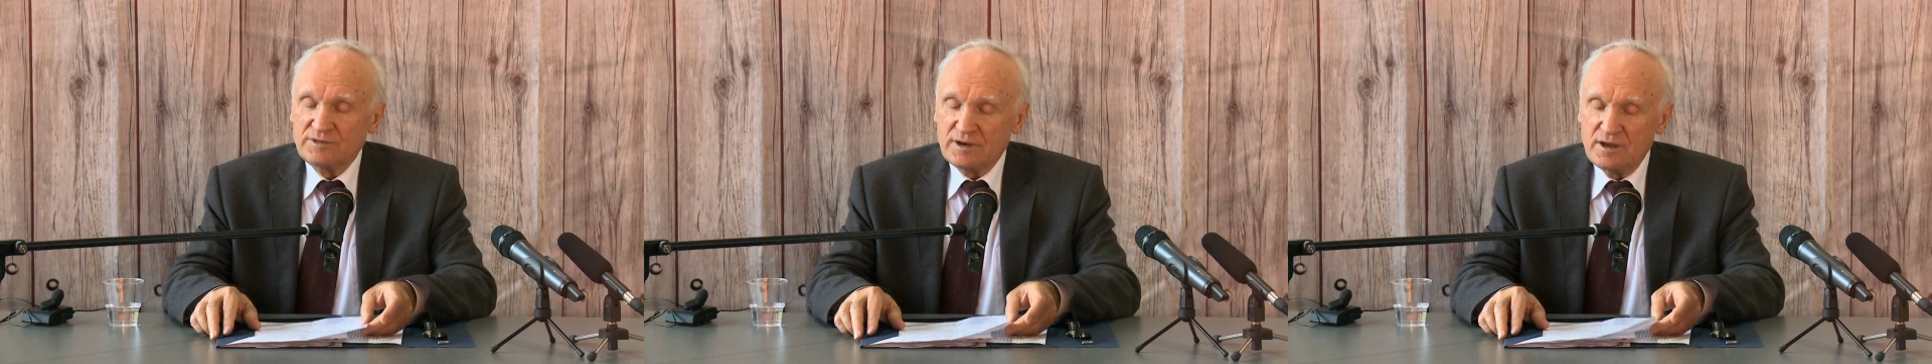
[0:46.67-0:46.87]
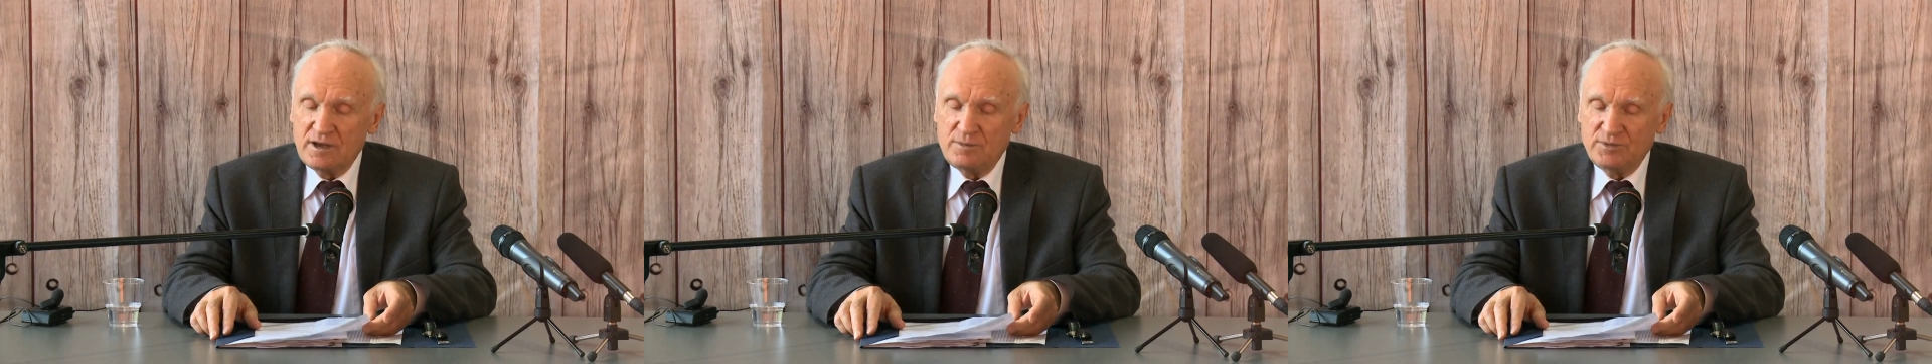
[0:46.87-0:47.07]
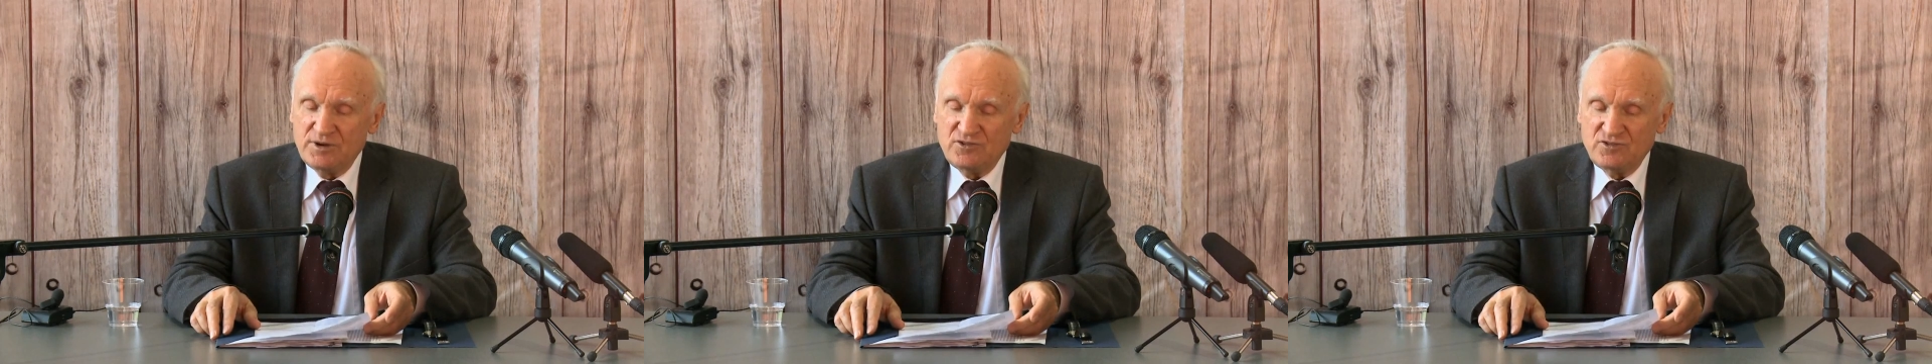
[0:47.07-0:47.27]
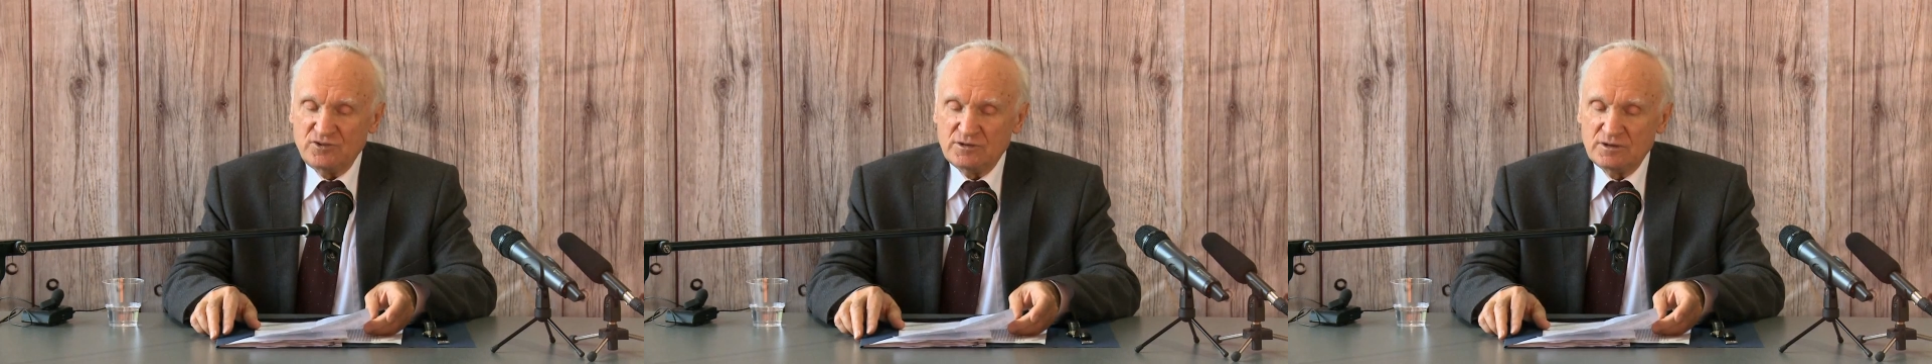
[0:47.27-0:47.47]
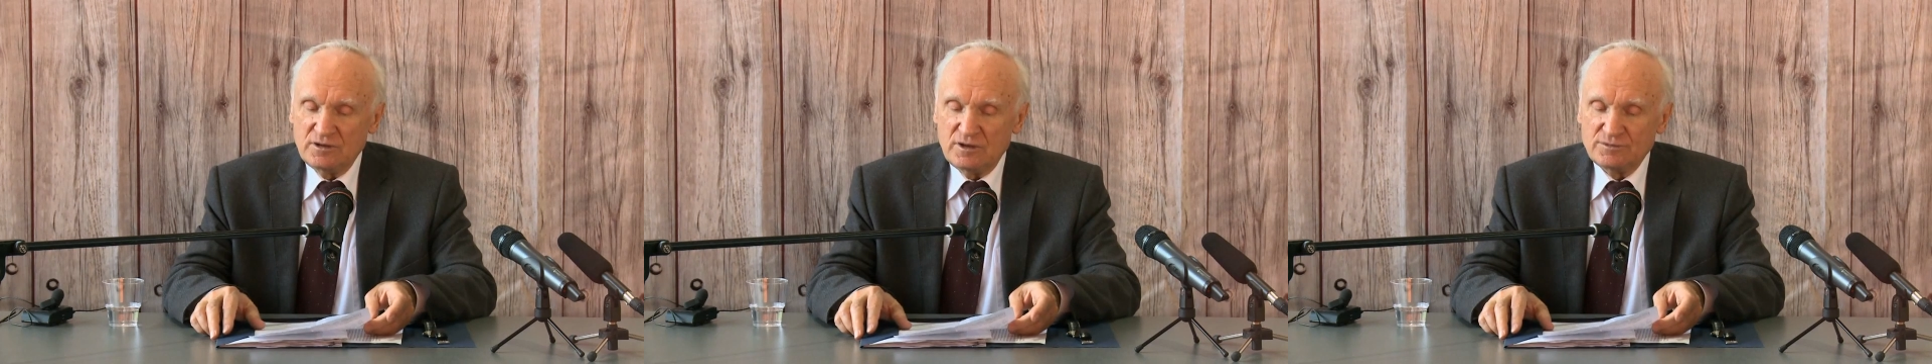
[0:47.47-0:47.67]
Вторая
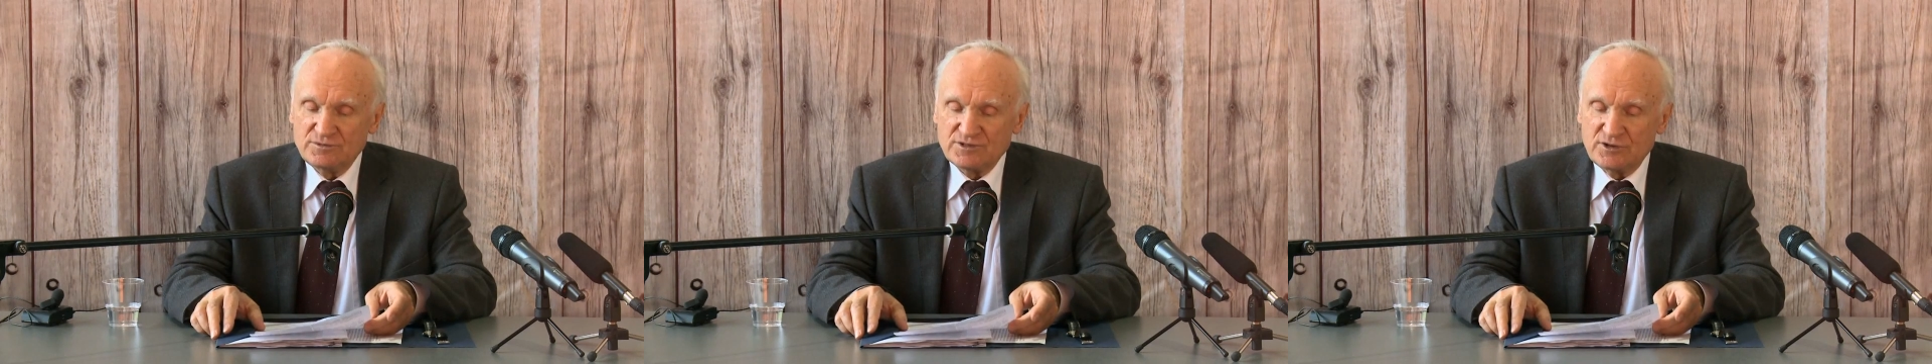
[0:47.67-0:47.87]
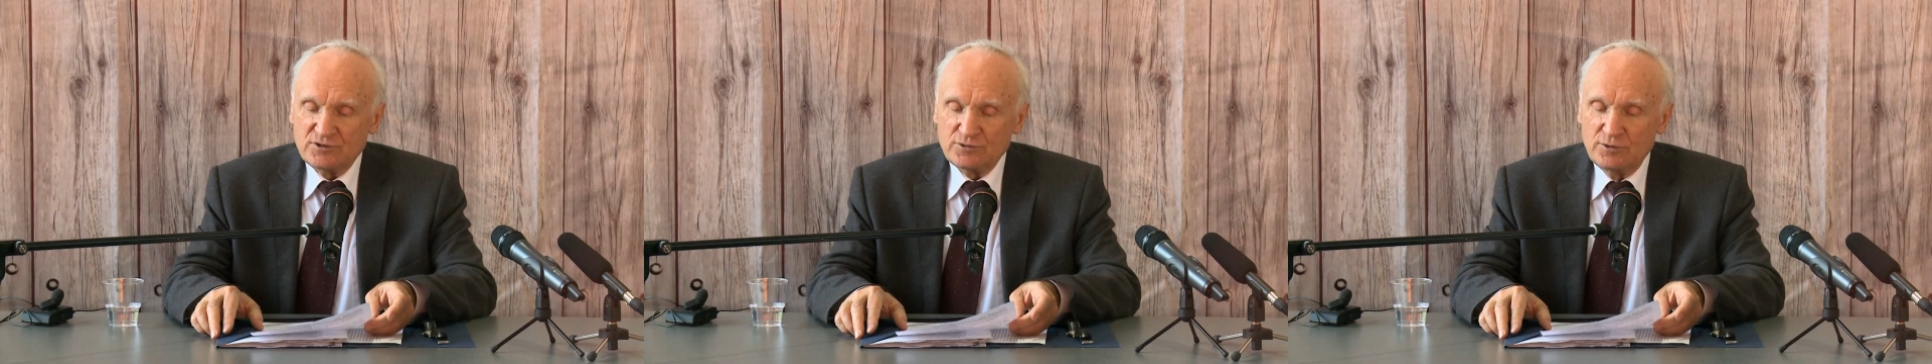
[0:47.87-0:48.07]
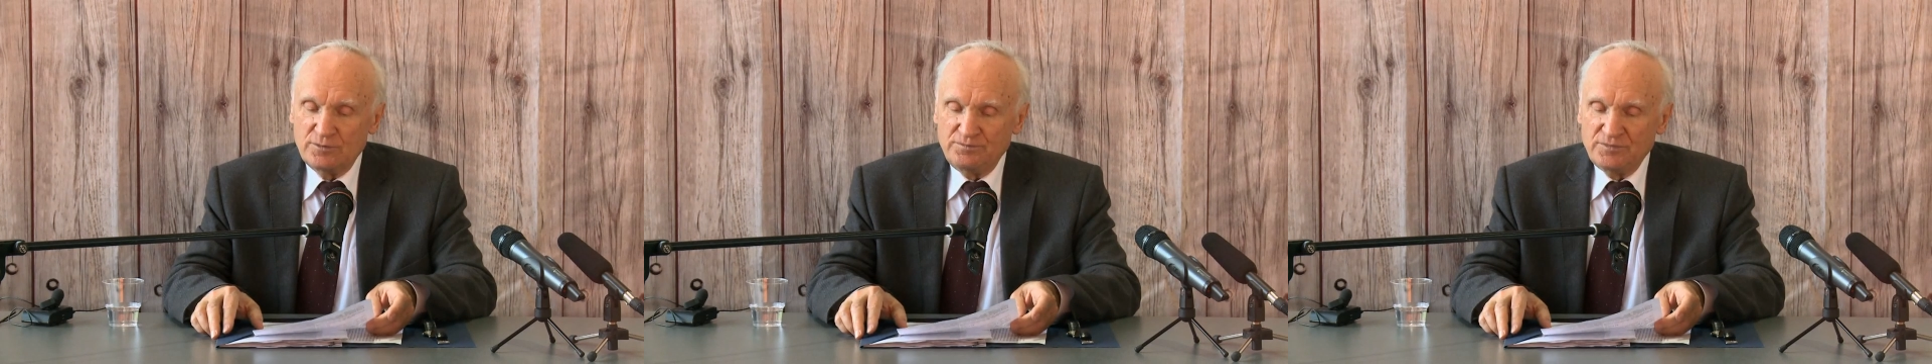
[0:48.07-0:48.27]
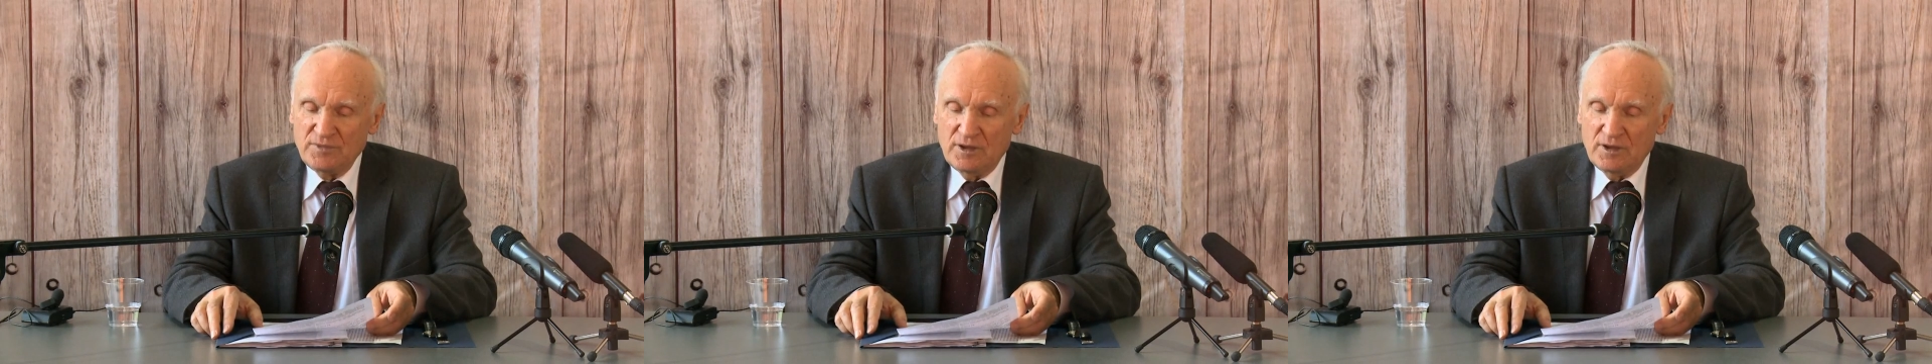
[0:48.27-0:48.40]
причина, я вам скажу,